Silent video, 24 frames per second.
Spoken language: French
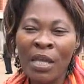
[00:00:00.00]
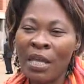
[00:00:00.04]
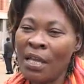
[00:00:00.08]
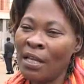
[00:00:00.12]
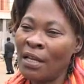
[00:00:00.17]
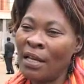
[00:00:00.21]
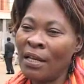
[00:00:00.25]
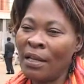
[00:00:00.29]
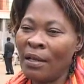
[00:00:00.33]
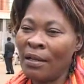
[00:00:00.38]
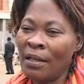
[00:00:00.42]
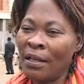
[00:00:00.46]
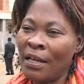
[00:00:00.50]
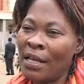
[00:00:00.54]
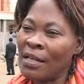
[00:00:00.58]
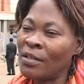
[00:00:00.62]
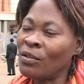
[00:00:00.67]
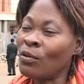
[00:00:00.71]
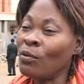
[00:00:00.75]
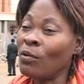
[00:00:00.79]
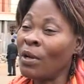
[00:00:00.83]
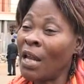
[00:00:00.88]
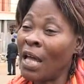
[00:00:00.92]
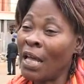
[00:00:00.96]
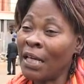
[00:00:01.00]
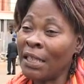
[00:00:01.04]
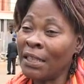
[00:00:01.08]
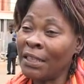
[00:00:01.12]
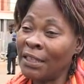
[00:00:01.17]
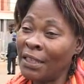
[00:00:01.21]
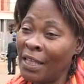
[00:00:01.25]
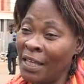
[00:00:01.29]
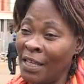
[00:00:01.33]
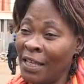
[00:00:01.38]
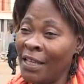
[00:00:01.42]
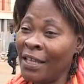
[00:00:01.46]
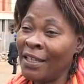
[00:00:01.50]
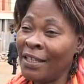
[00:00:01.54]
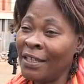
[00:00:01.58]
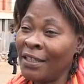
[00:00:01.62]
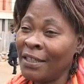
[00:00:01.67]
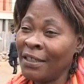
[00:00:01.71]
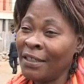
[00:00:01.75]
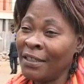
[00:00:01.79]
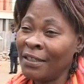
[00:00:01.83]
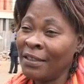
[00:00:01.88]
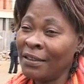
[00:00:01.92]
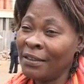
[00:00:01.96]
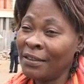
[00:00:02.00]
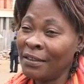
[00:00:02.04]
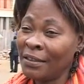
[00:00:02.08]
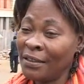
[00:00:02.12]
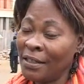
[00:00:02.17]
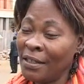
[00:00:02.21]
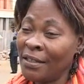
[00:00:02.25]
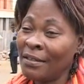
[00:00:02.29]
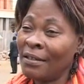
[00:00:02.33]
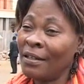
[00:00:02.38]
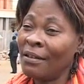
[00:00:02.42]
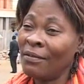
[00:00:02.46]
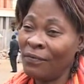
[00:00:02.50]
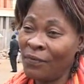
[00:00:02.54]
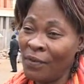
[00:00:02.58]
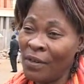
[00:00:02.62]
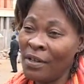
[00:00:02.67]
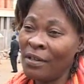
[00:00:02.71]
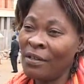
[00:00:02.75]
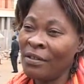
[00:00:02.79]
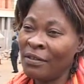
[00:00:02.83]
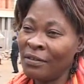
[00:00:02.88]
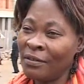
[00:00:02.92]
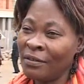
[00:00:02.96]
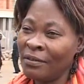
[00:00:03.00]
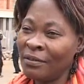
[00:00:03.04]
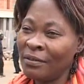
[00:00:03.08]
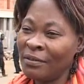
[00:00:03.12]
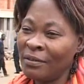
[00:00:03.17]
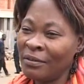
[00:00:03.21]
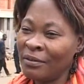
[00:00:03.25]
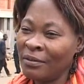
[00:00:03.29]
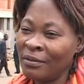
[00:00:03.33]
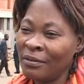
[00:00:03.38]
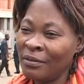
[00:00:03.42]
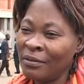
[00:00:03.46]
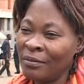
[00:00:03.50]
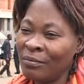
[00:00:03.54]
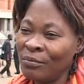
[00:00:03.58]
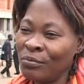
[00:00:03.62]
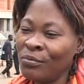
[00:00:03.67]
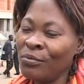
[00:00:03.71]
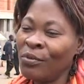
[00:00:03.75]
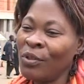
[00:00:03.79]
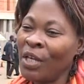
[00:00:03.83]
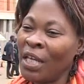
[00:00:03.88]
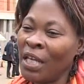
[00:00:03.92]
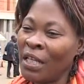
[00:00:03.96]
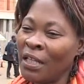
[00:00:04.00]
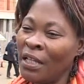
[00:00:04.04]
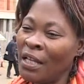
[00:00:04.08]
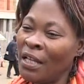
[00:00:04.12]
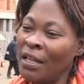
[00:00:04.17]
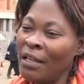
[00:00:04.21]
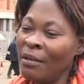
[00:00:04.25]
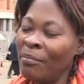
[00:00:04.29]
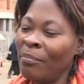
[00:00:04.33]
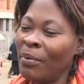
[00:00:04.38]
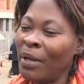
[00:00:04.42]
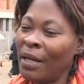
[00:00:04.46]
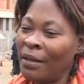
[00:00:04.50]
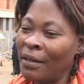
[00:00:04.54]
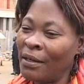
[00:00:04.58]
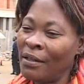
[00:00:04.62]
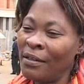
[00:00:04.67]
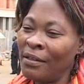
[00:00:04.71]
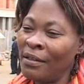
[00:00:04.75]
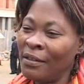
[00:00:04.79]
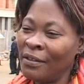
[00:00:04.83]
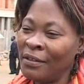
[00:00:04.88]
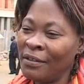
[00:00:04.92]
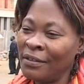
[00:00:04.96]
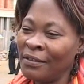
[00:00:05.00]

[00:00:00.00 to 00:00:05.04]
payer la, la scolarité des enfants pour aider les parents